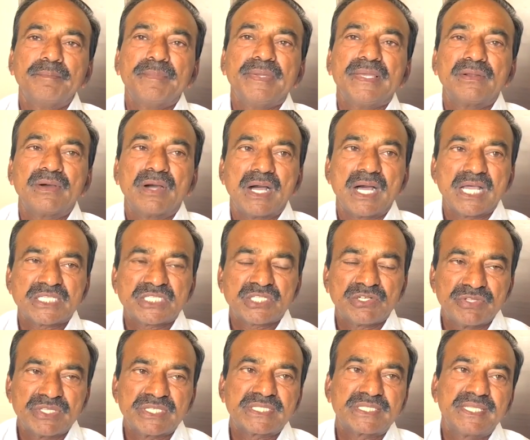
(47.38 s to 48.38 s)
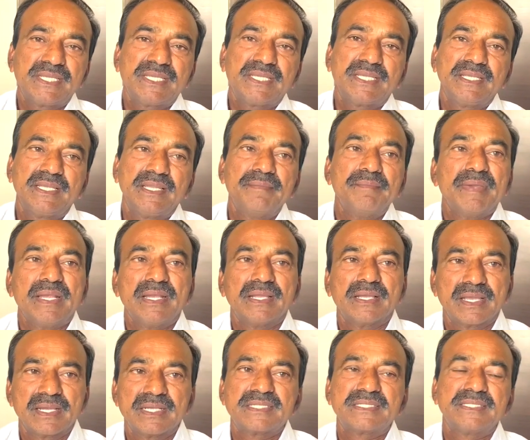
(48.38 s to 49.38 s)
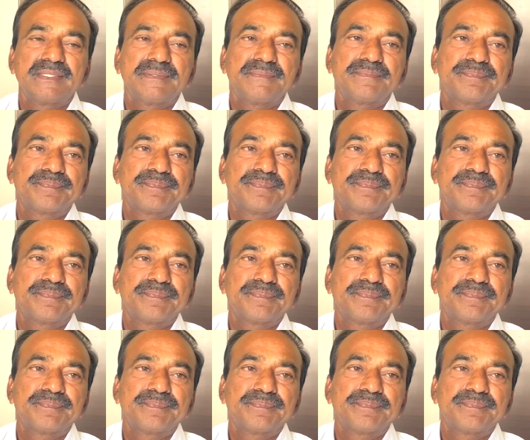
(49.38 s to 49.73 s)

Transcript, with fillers: మీరు ఆశీర్వదిస్తే ఎమ్మెల్యే గెలిచి